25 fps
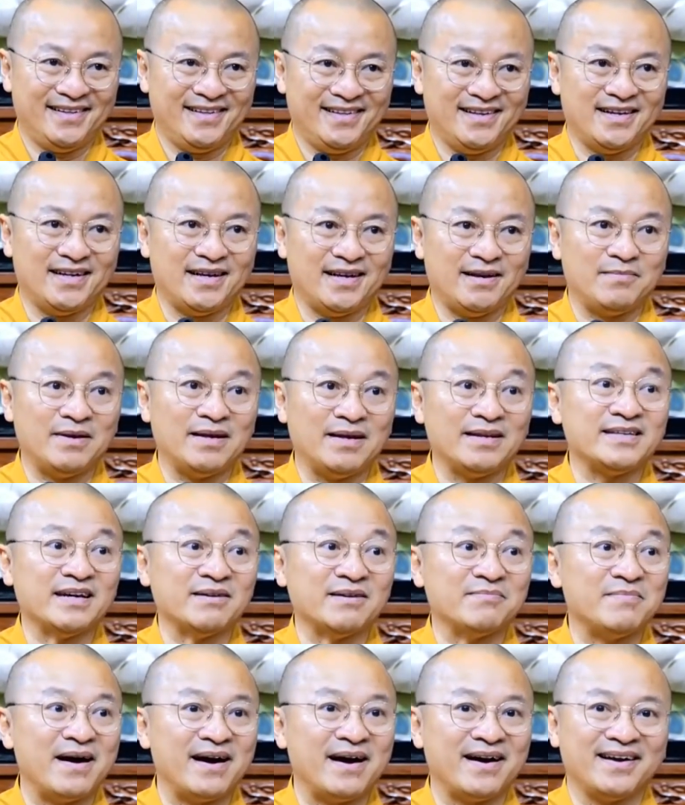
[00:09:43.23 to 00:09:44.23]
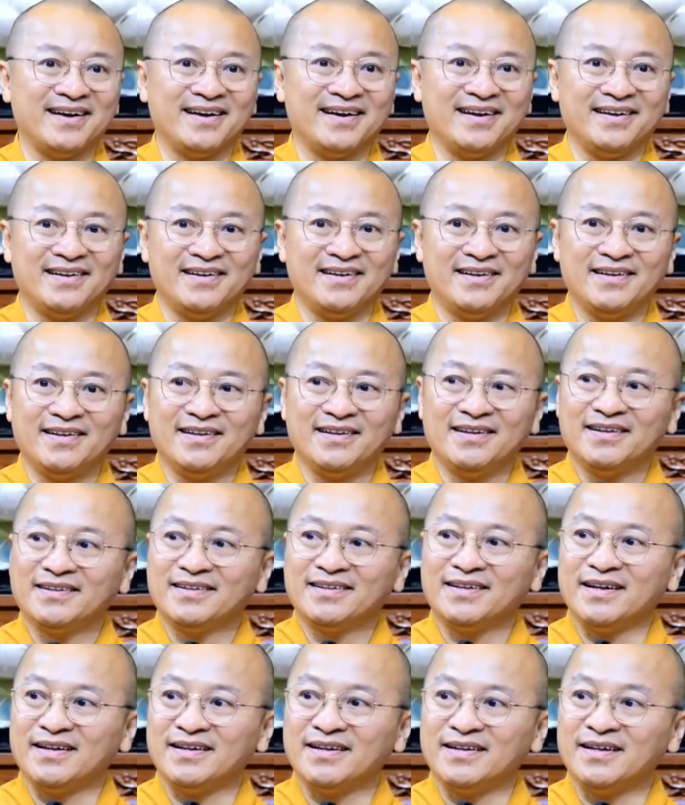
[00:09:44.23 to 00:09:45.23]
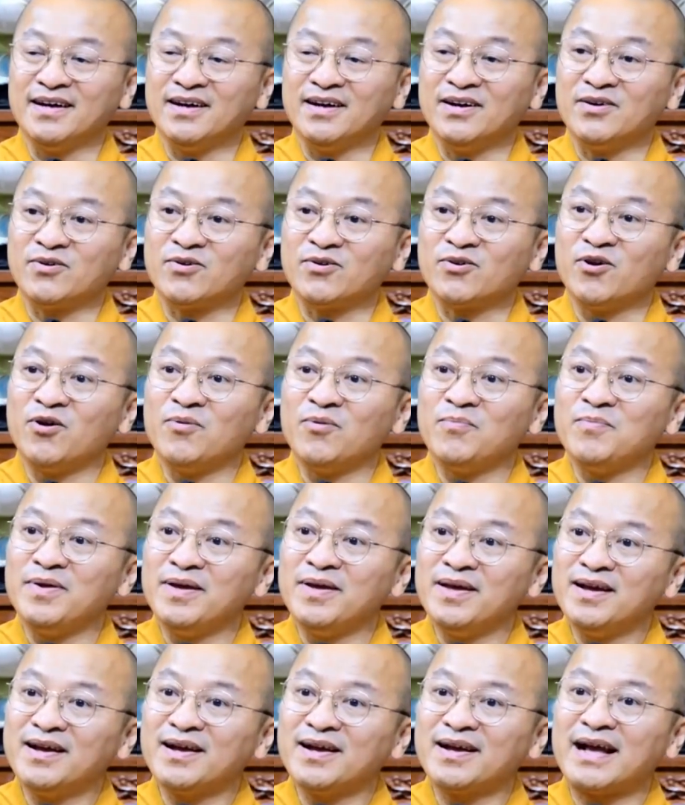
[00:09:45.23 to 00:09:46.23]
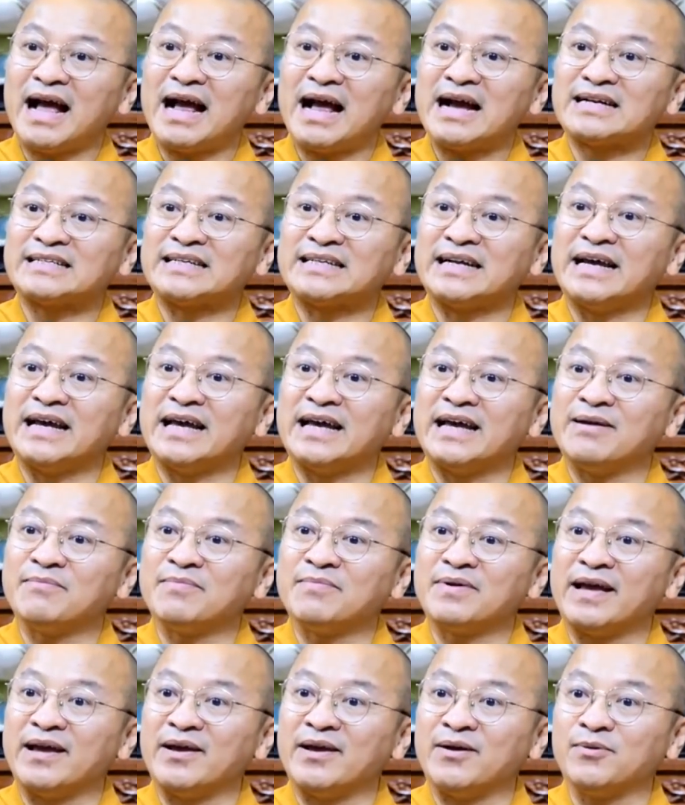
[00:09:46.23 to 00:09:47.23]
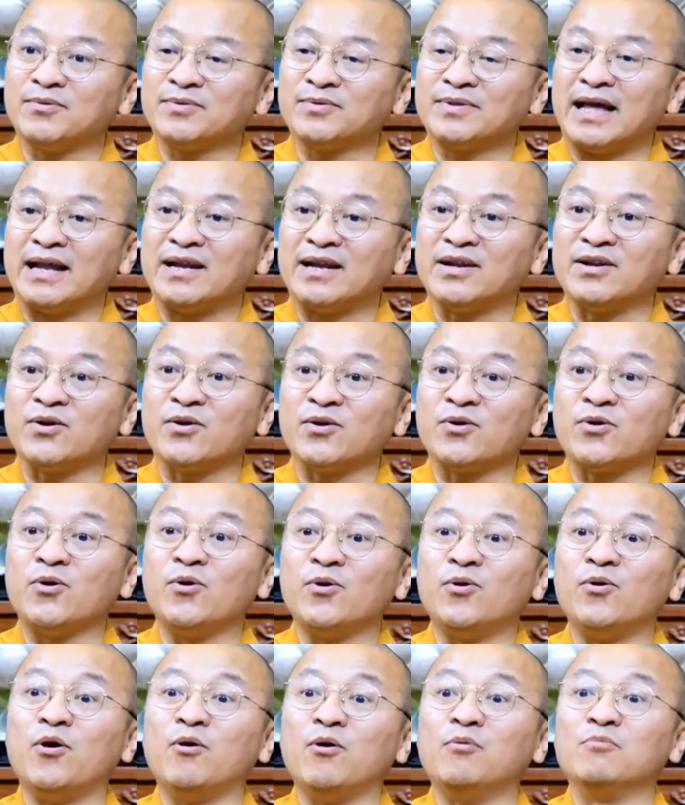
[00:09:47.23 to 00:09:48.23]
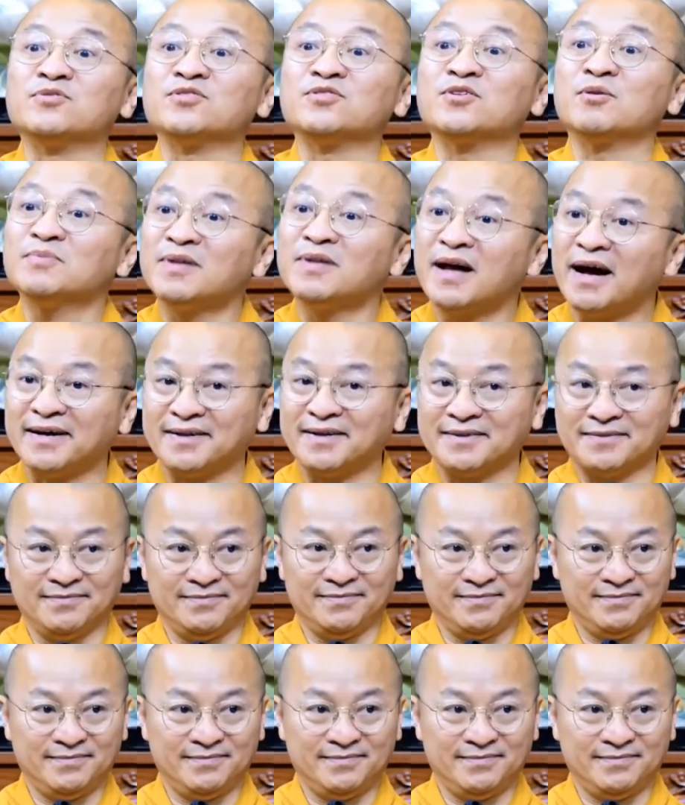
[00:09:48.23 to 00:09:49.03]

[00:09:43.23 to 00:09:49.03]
tức là làm lễ chẩn bằng á, thì đừng có biến các trẻ em nghèo thành cô hồn sống thật,